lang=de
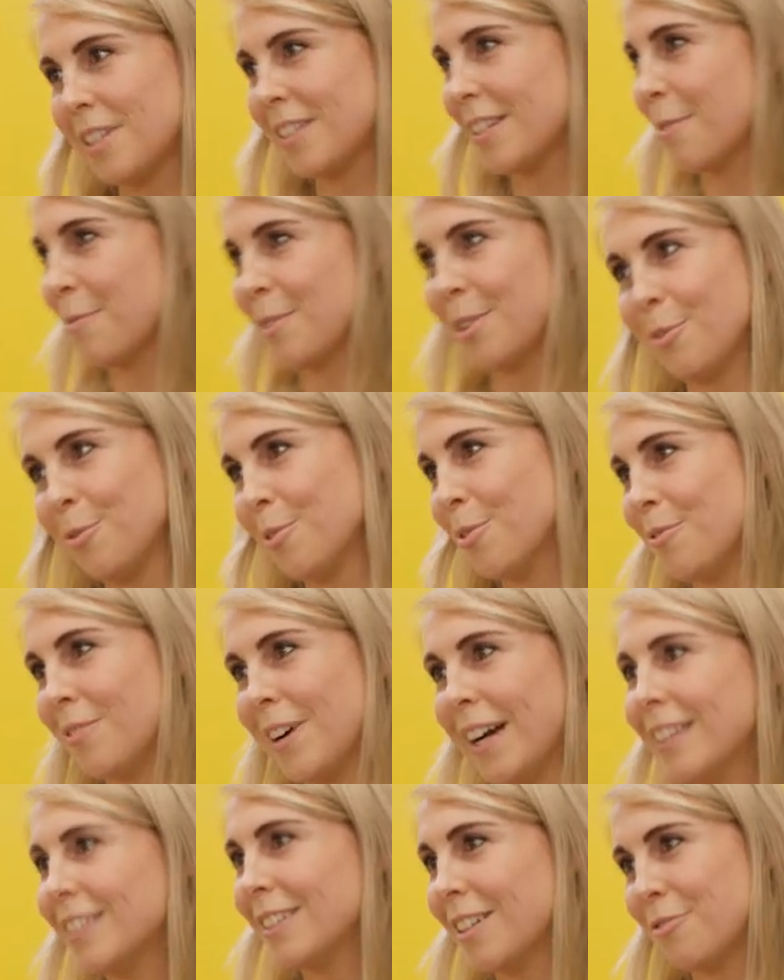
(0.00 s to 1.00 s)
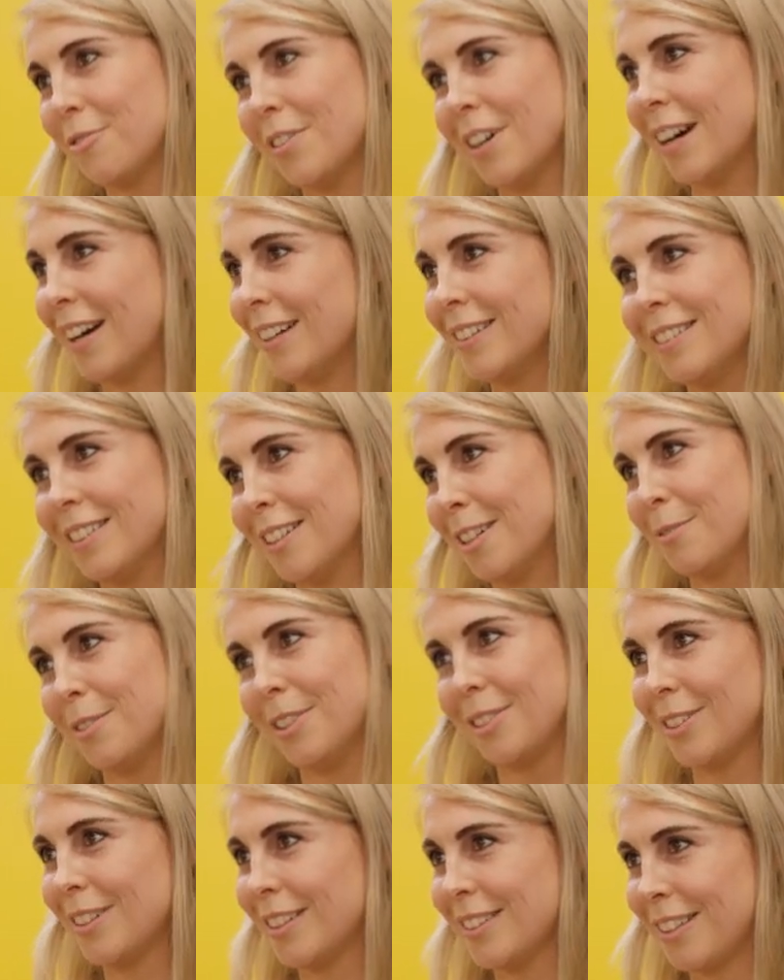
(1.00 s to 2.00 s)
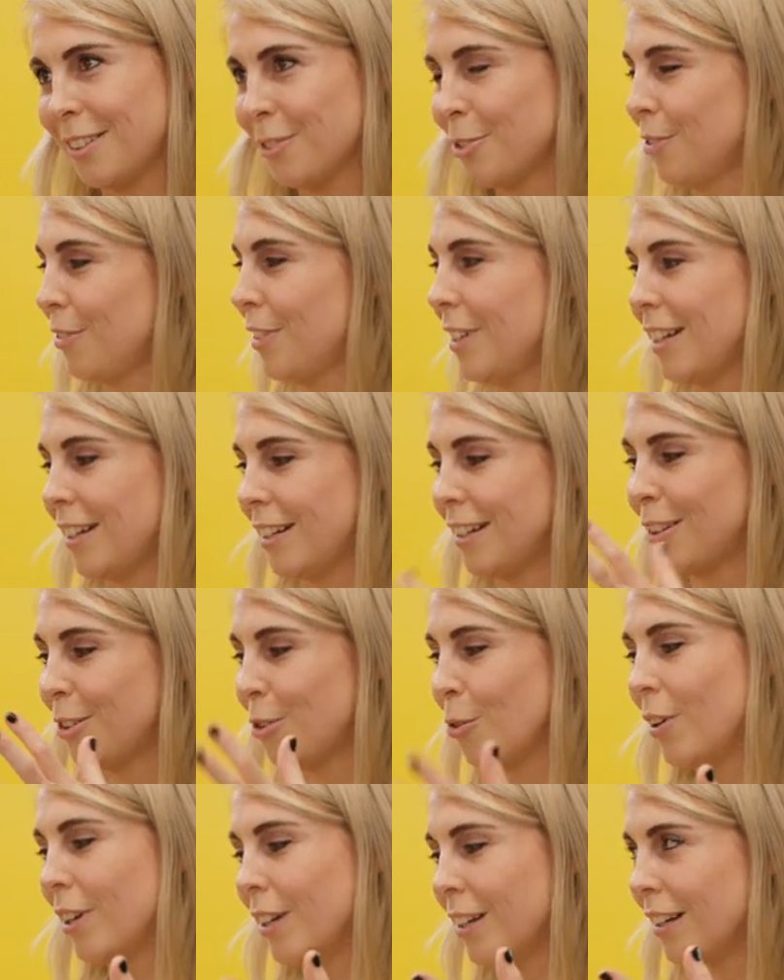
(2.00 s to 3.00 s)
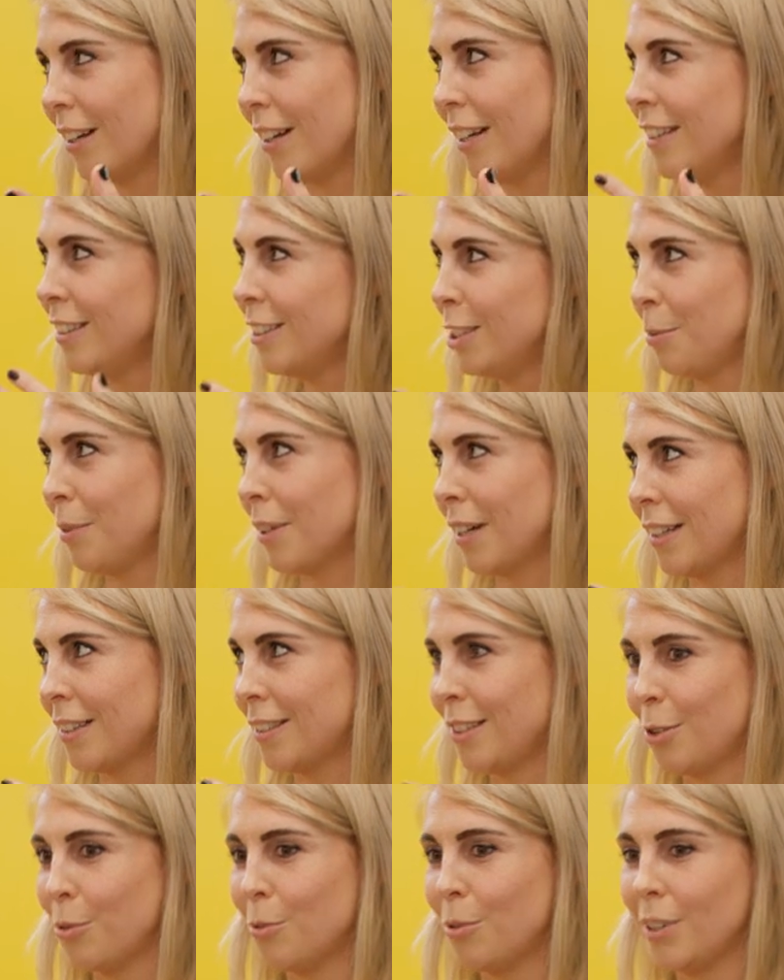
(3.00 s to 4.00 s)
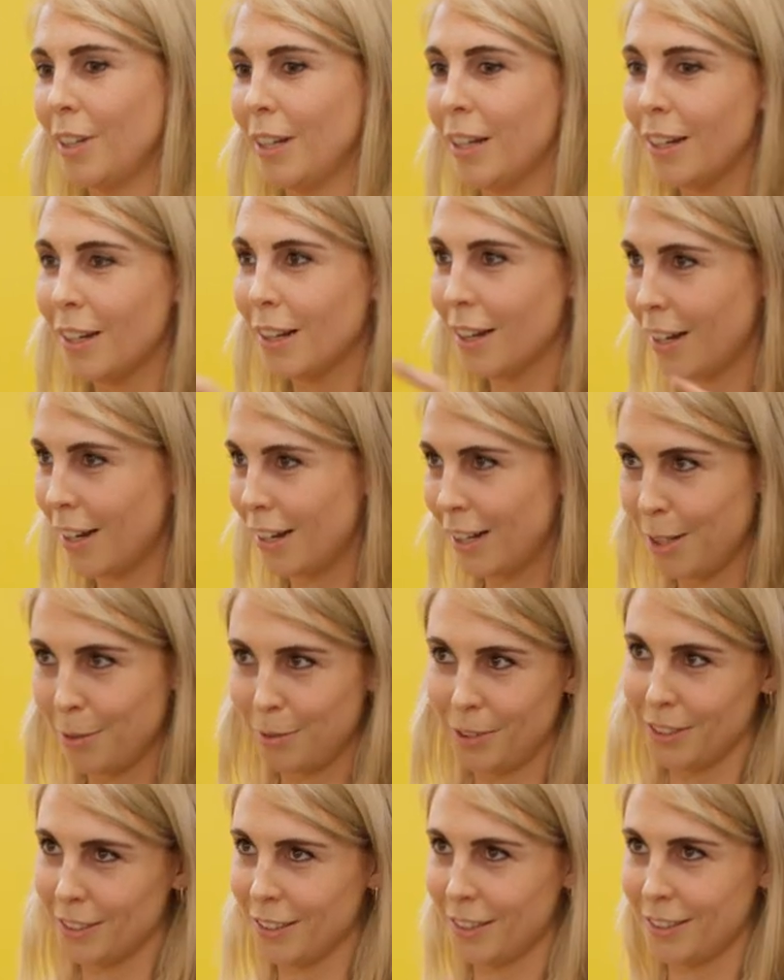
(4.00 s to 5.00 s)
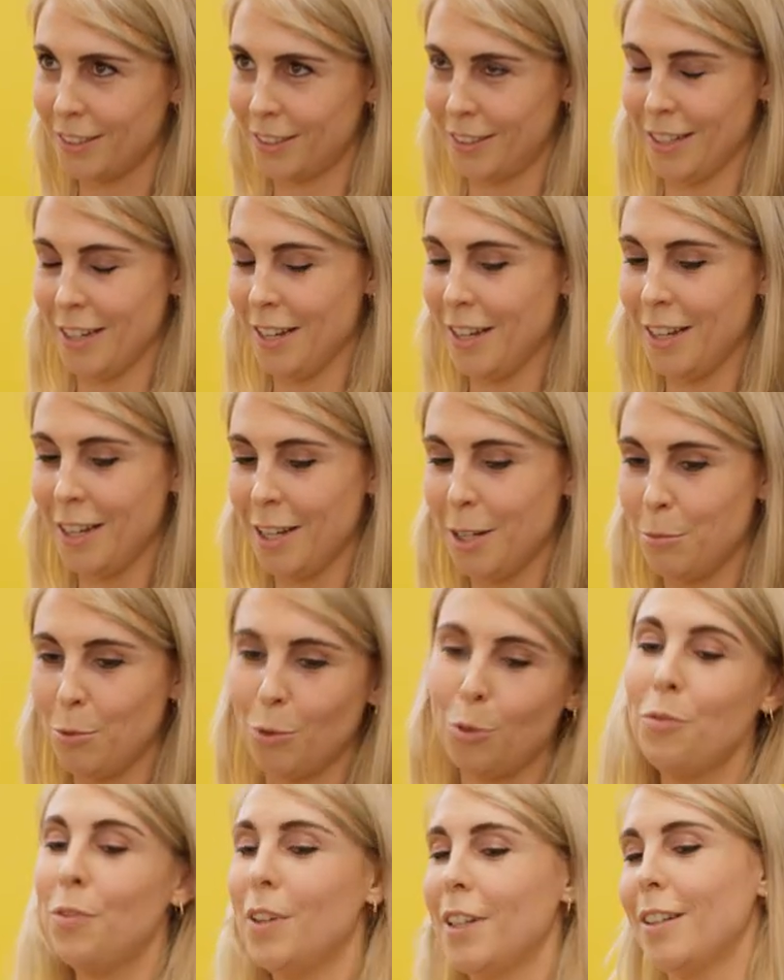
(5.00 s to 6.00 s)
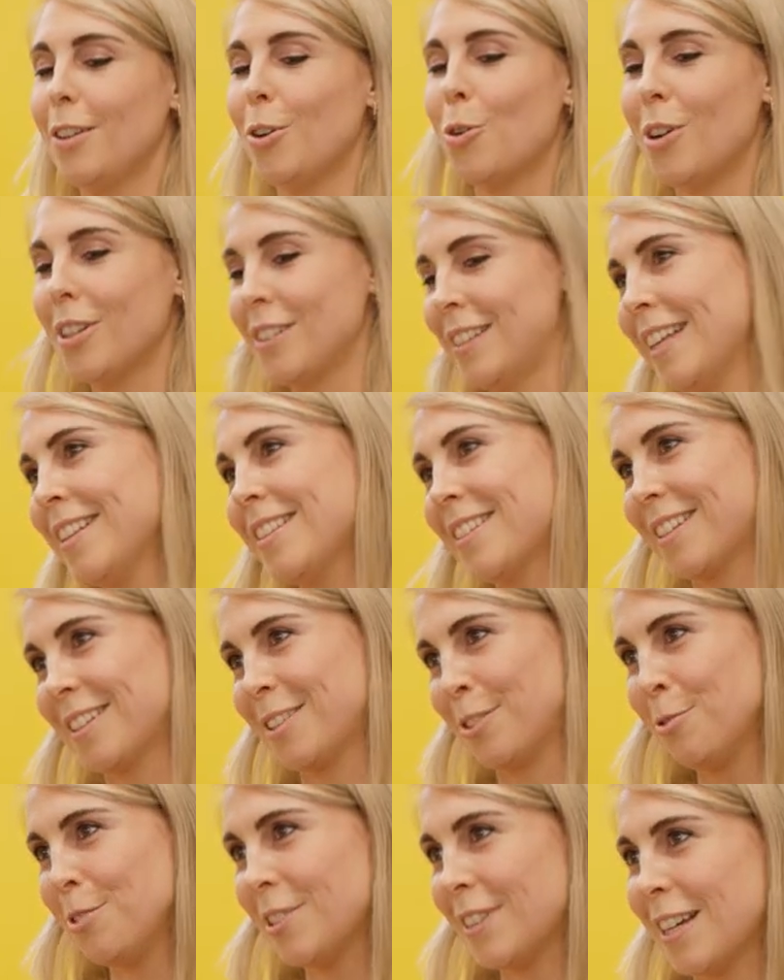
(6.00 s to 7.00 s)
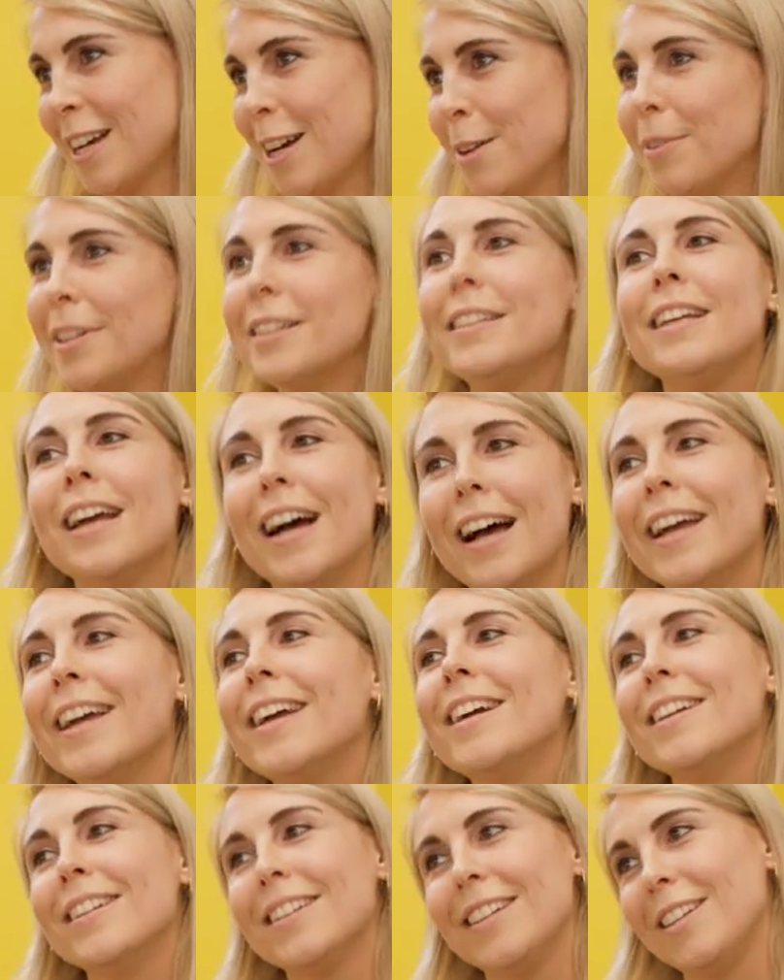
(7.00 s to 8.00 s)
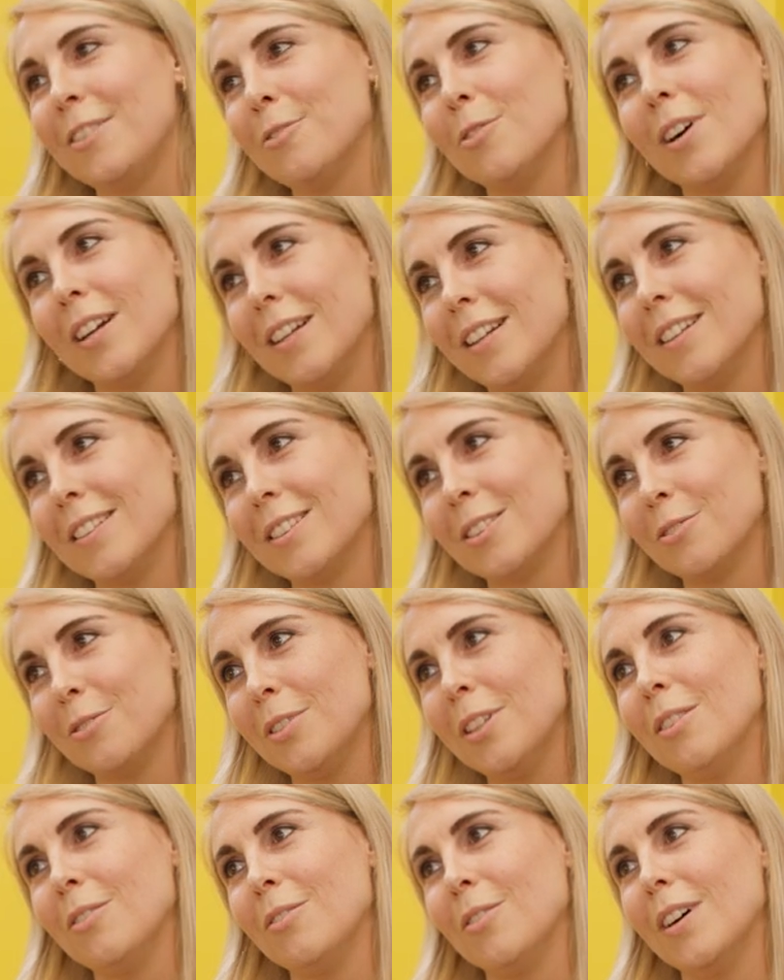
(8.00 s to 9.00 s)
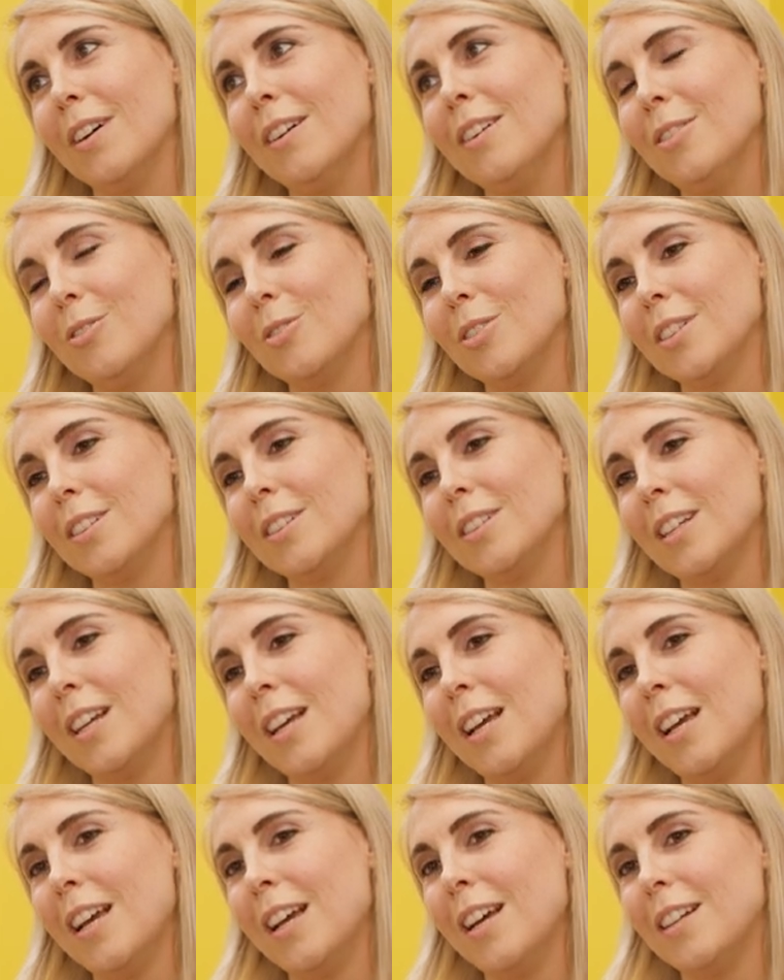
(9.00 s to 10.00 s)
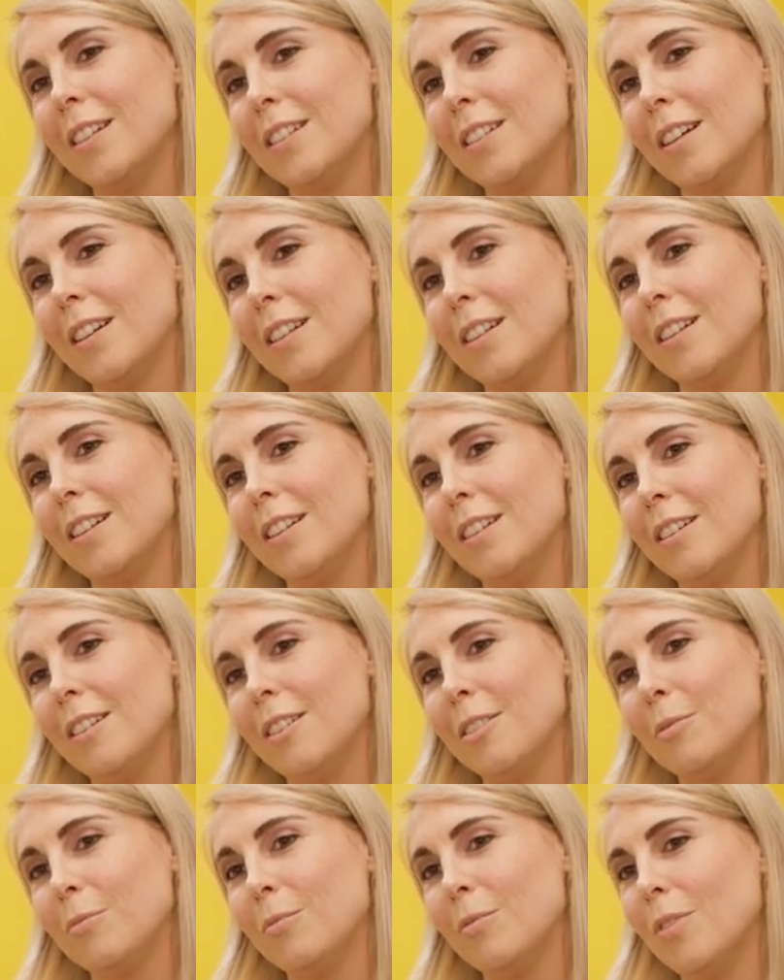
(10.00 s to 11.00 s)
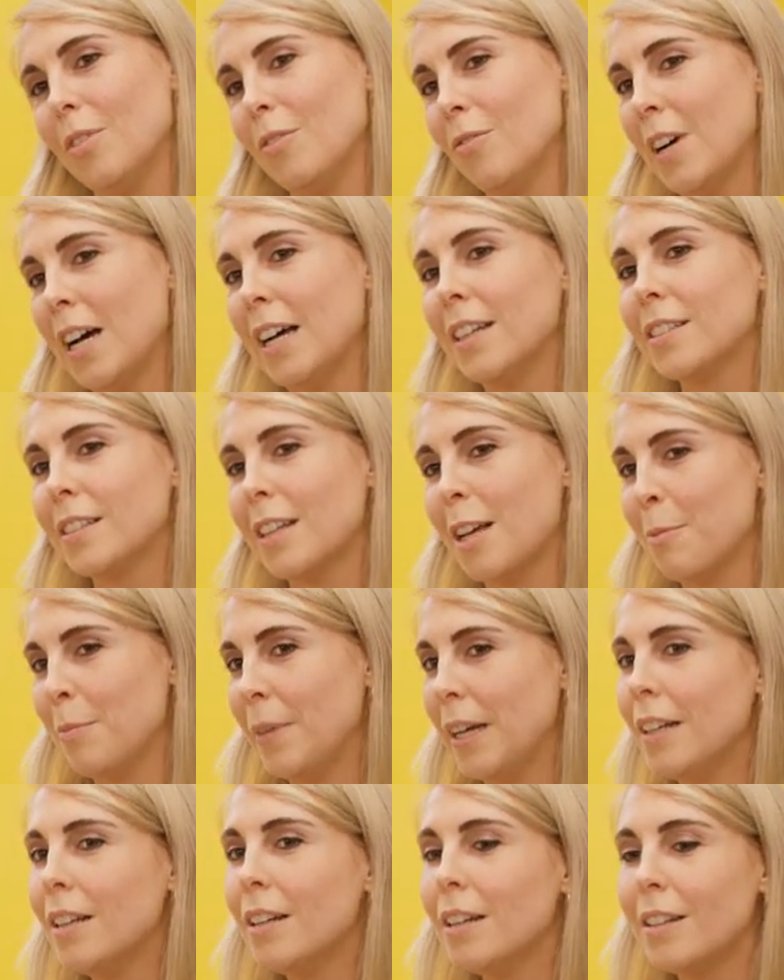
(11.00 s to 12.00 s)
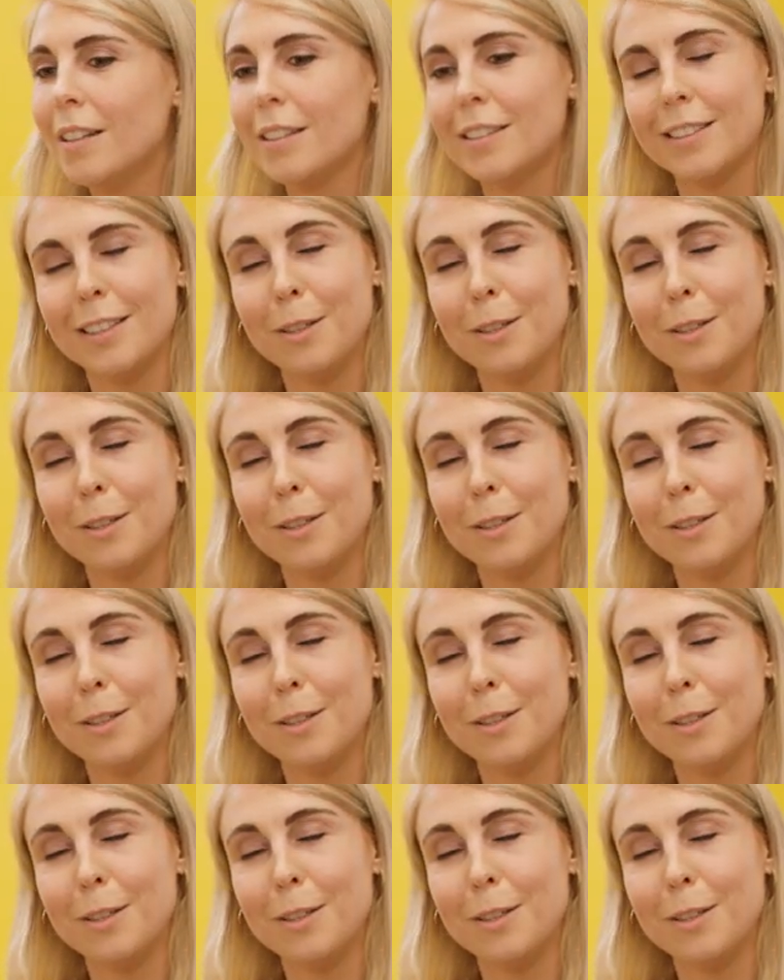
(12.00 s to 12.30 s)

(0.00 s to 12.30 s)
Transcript: mich damit nur weiter verrannt habe. Also dass ich irgendwie nach einer neuen Inspiration innerhalb dieses beruflichen Korsetts gesucht habe, die eigentlich woanders zu finden war. Und dann ähm, war es am Ende eine